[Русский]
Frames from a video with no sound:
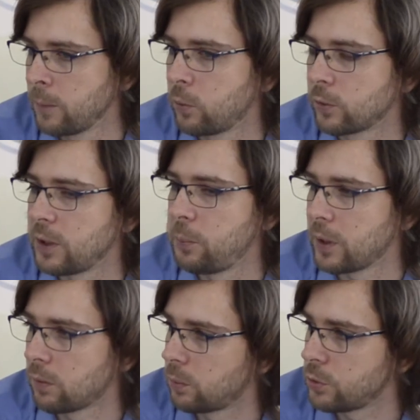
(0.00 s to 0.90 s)
после
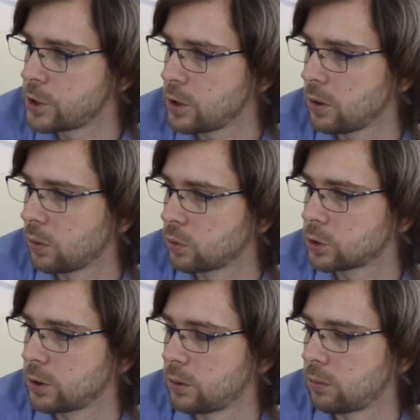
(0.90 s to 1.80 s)
первого обучения
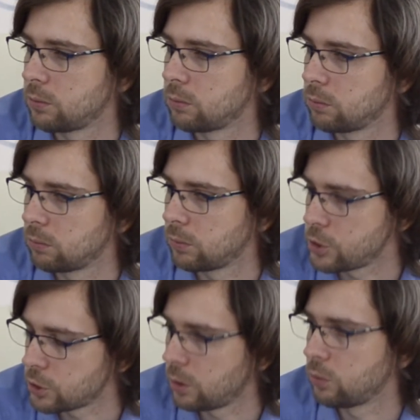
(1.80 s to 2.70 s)
уже
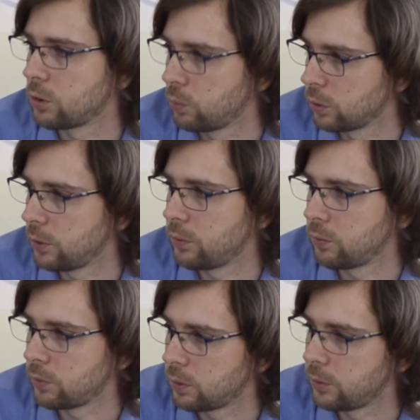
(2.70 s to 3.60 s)
начинают работать
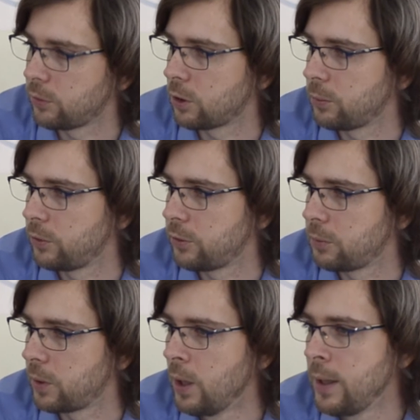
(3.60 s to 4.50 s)
в сером
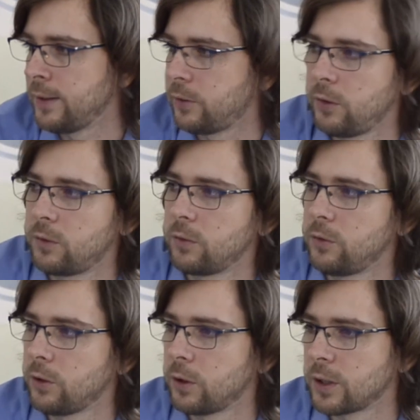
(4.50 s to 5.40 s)
системе Естественно,
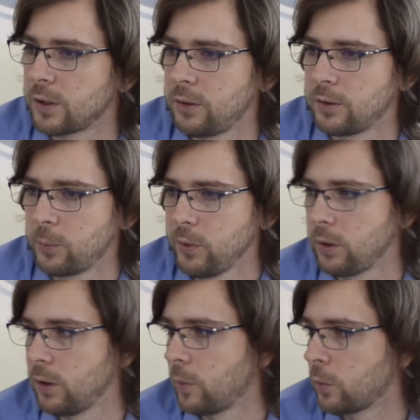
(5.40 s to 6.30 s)
возникают какие-то
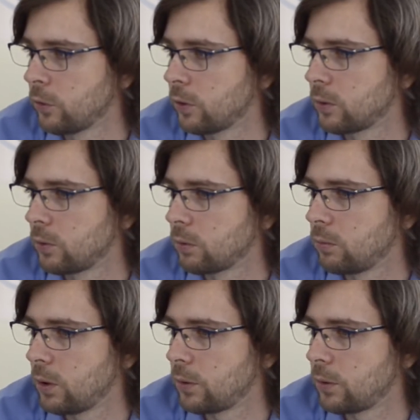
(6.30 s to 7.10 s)
дополнительные вопросы, которые мы